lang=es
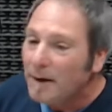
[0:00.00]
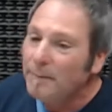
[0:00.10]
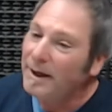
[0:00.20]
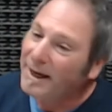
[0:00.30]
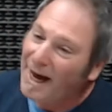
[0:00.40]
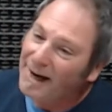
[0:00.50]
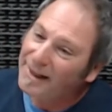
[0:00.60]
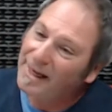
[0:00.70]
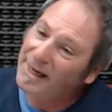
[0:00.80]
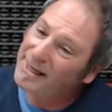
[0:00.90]
Mi
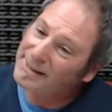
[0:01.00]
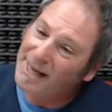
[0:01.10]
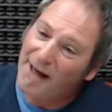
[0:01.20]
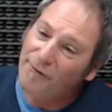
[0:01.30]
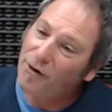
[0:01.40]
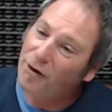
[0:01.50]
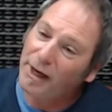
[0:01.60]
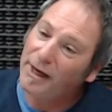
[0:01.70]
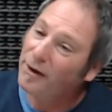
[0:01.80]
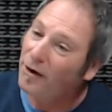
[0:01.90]
jardín está
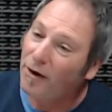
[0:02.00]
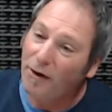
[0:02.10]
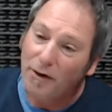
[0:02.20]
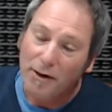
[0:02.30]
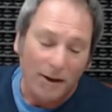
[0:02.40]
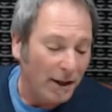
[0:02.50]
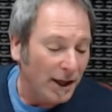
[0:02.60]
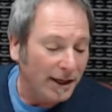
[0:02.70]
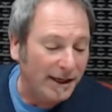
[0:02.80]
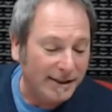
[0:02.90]
florido
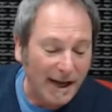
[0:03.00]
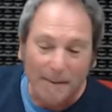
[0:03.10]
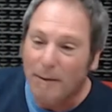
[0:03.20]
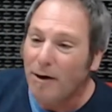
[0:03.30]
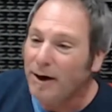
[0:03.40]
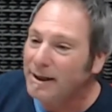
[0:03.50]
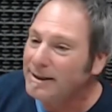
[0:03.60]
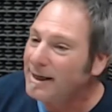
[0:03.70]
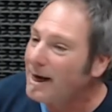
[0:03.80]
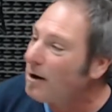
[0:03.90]
y este amor
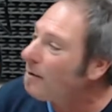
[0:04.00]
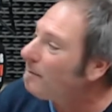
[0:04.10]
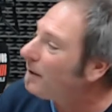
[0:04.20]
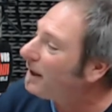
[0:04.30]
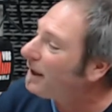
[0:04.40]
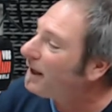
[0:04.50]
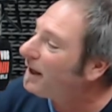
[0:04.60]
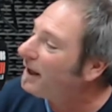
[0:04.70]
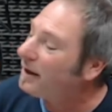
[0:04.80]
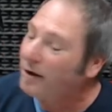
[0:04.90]
es el
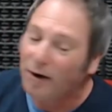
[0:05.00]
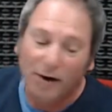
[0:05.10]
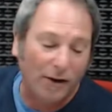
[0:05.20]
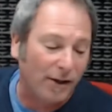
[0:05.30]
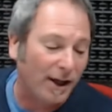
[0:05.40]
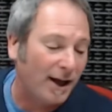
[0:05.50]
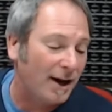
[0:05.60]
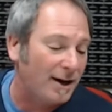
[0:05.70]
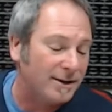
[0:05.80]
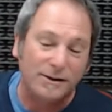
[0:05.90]
ombligo
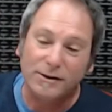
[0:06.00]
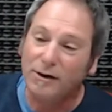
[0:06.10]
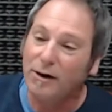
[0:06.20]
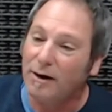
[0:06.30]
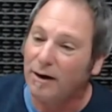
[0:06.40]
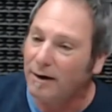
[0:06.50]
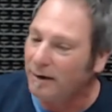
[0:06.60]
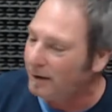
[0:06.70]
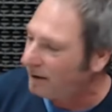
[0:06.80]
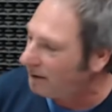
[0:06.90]
del sol.